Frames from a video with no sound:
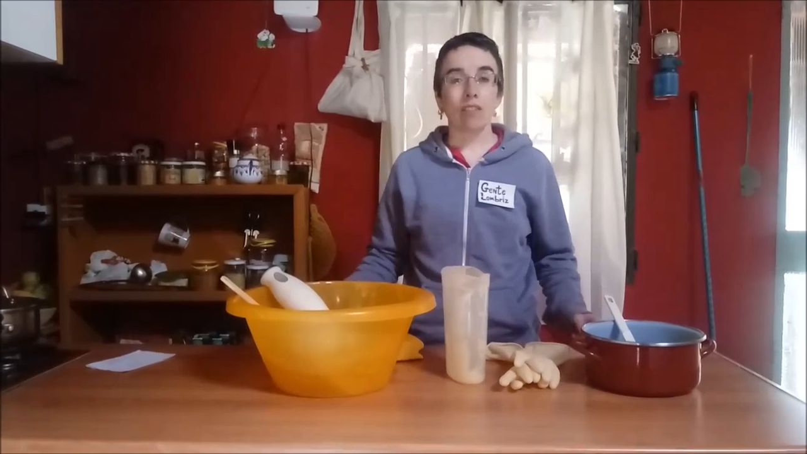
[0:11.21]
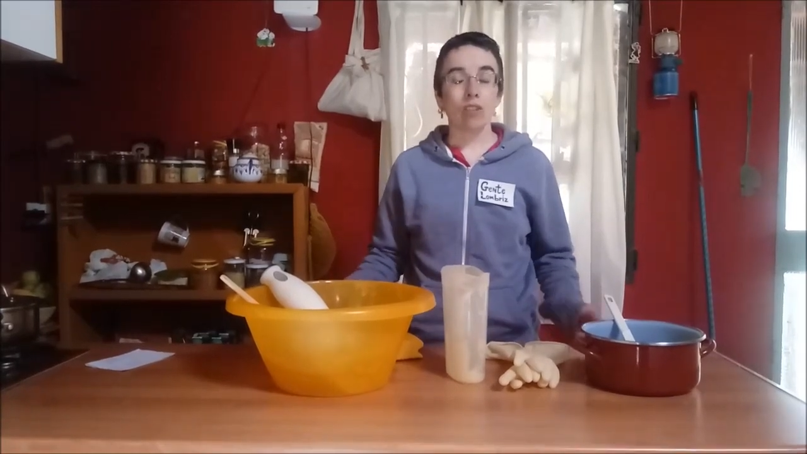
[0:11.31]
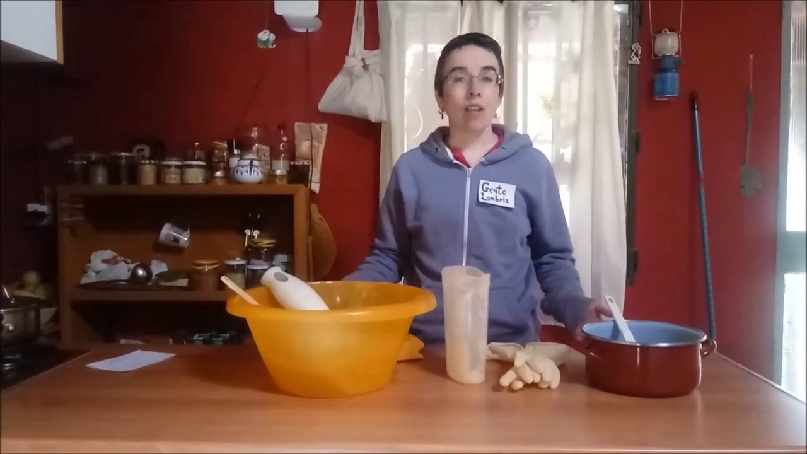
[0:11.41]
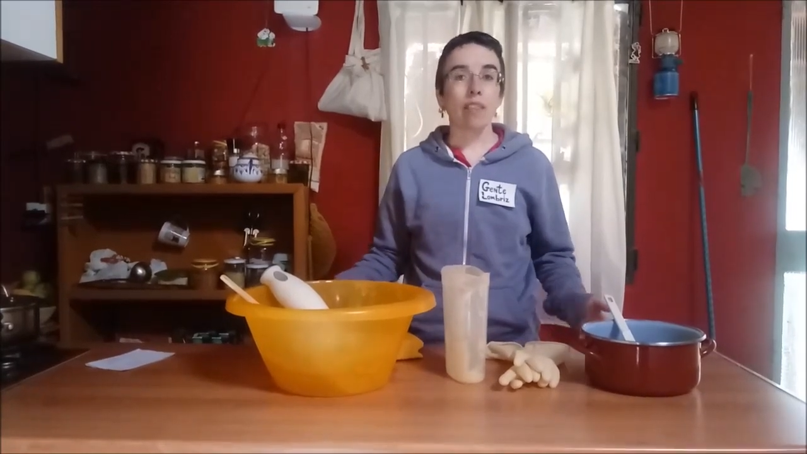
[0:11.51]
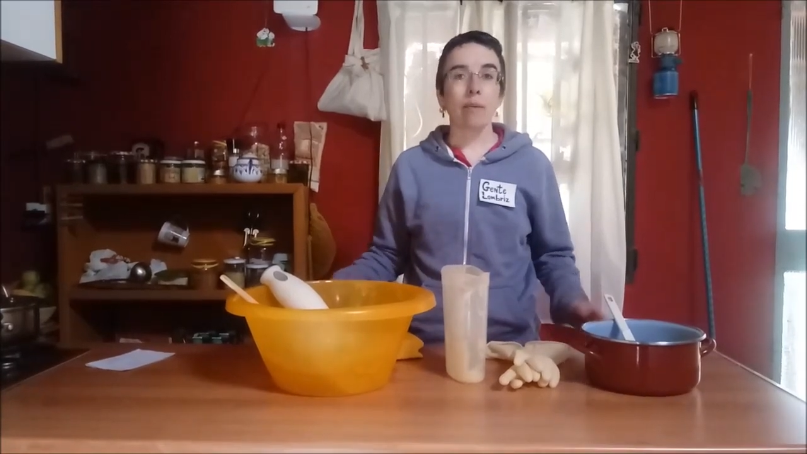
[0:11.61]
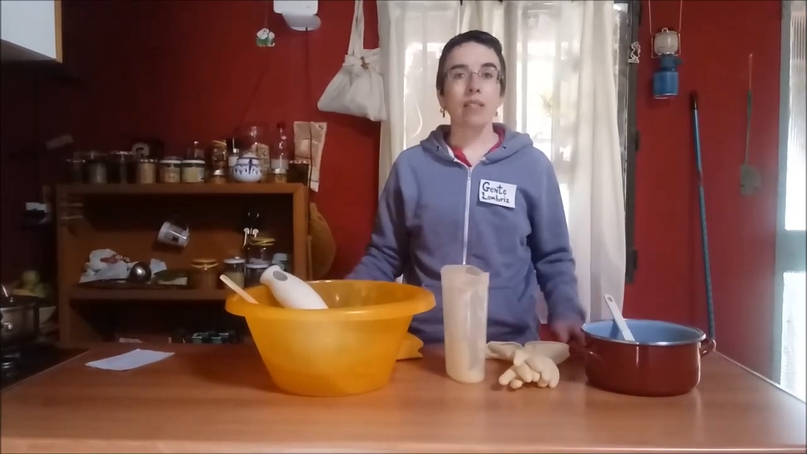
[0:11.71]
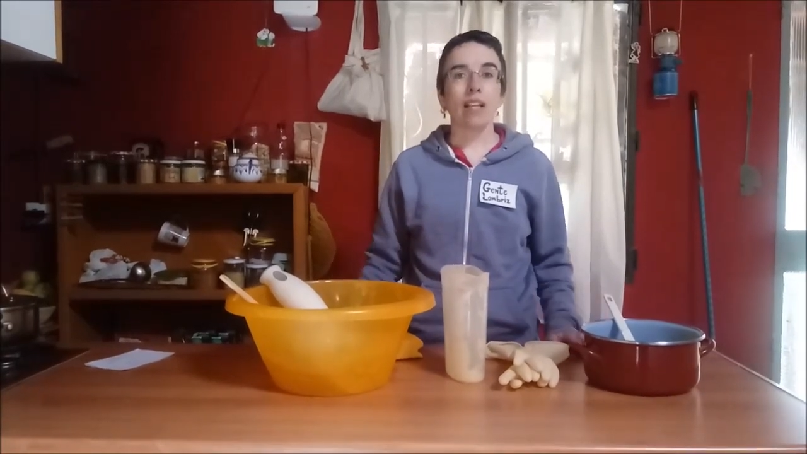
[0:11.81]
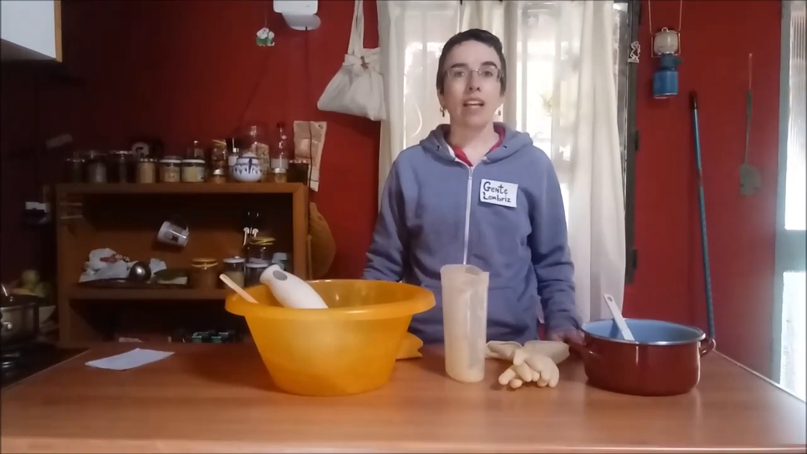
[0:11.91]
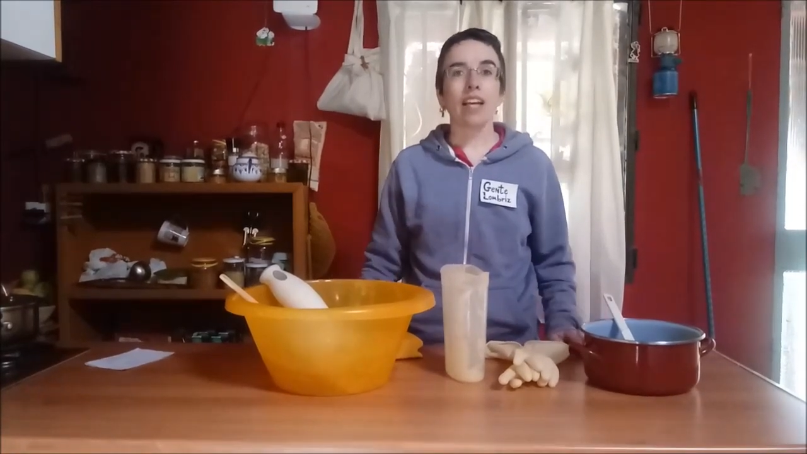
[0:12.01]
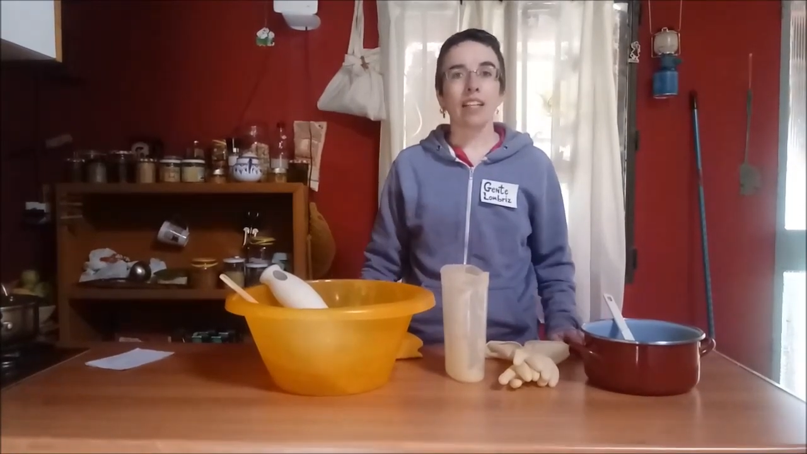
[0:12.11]
nos hace
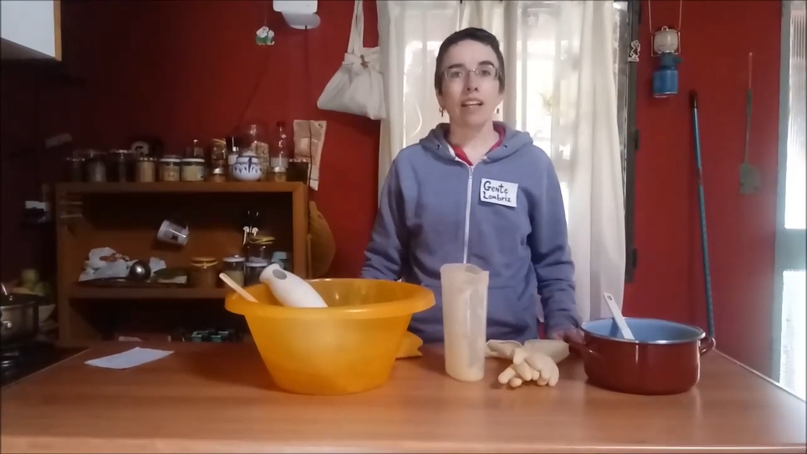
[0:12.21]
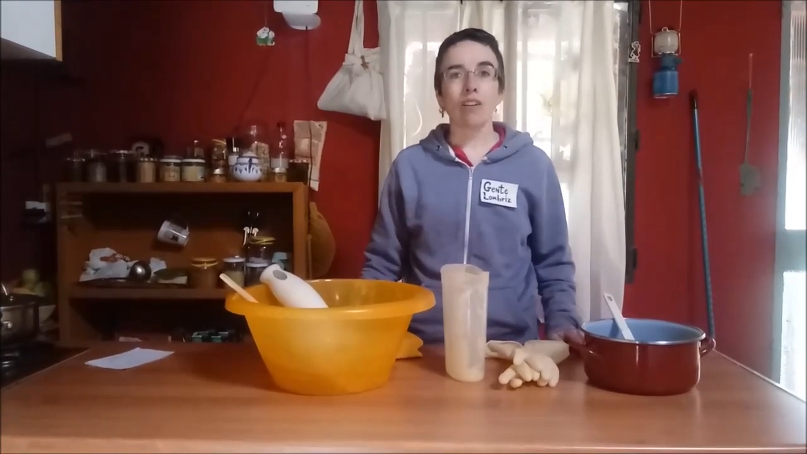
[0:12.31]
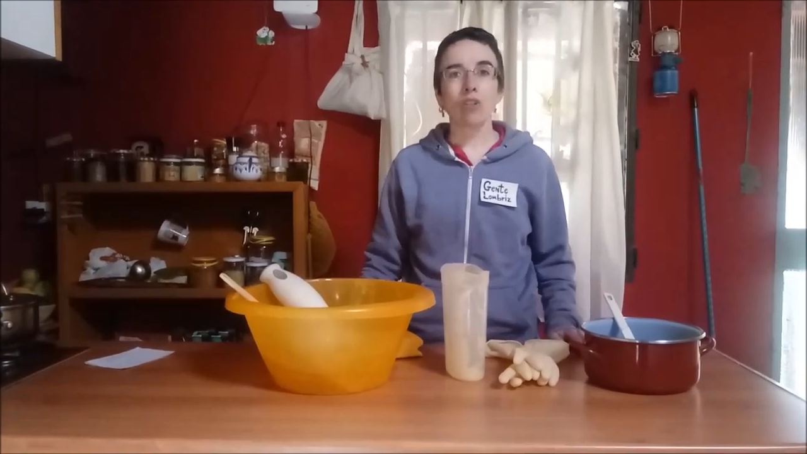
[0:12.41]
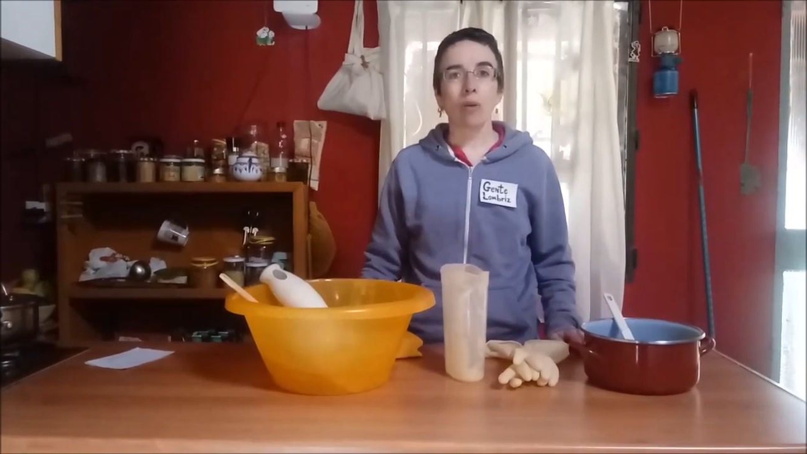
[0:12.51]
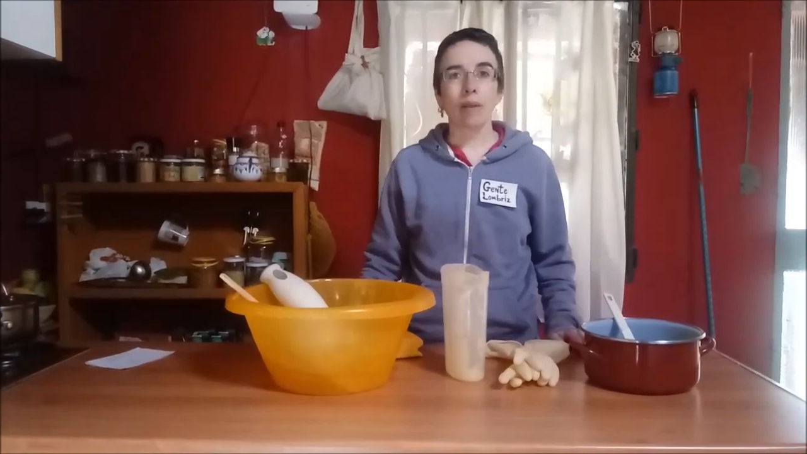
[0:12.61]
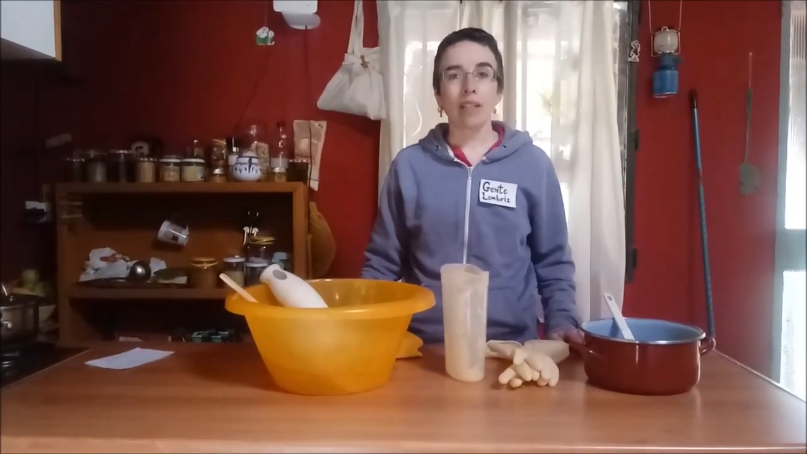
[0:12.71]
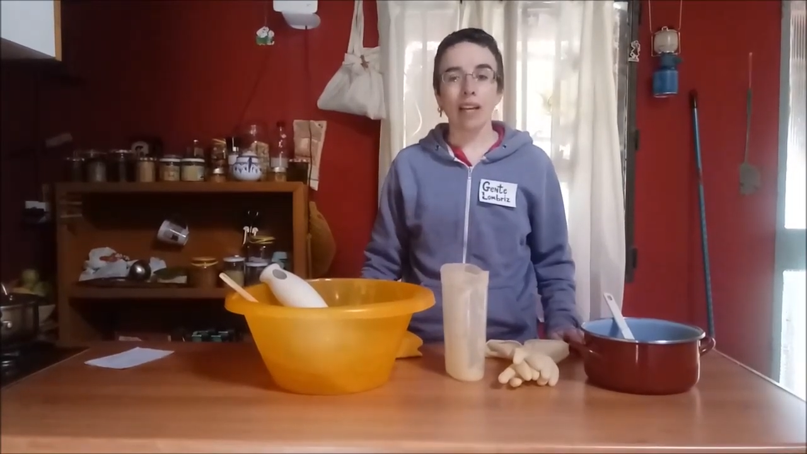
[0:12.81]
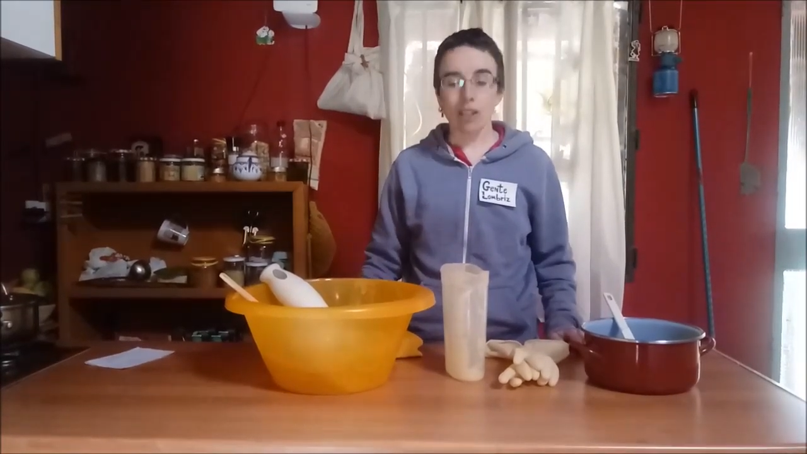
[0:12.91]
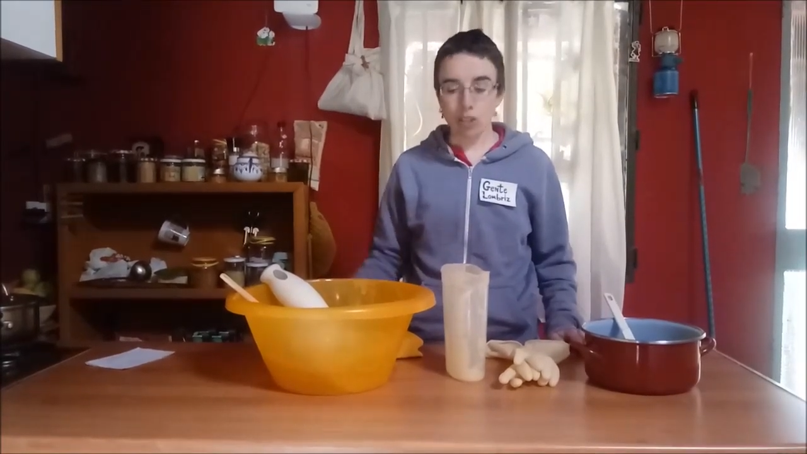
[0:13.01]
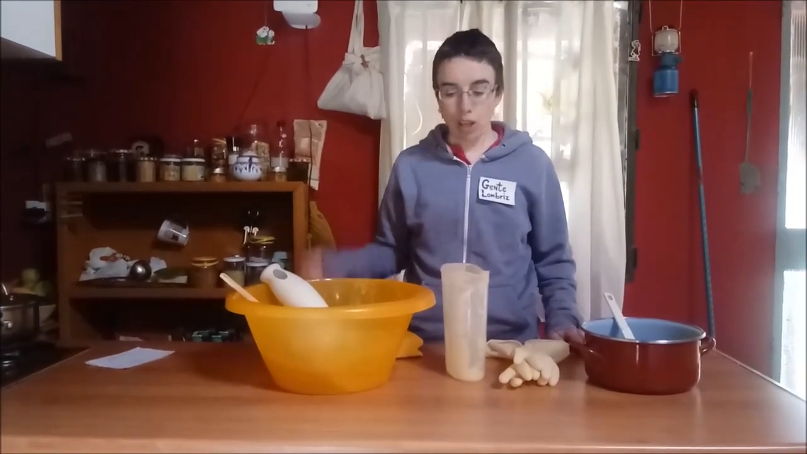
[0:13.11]
bastante gente en los
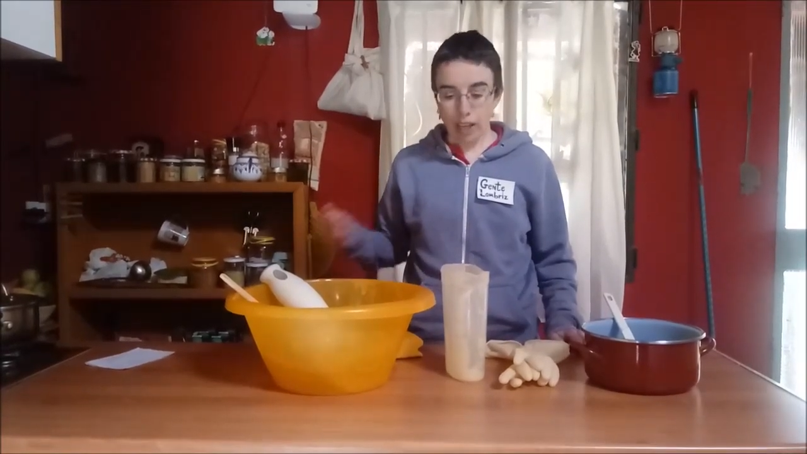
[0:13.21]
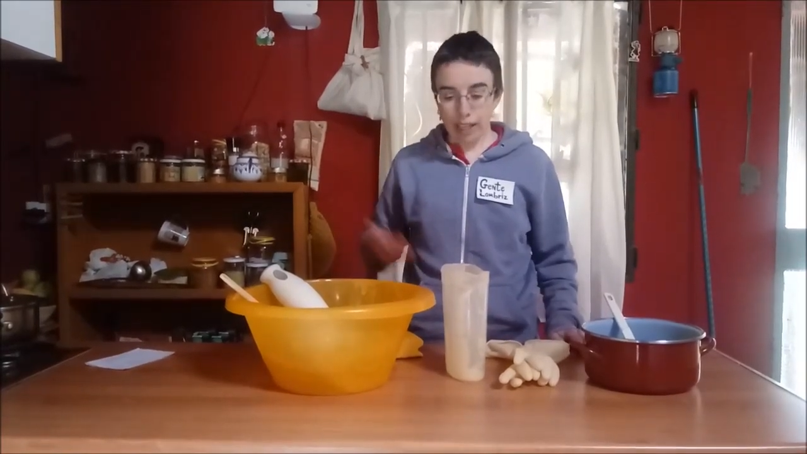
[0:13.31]
comentarios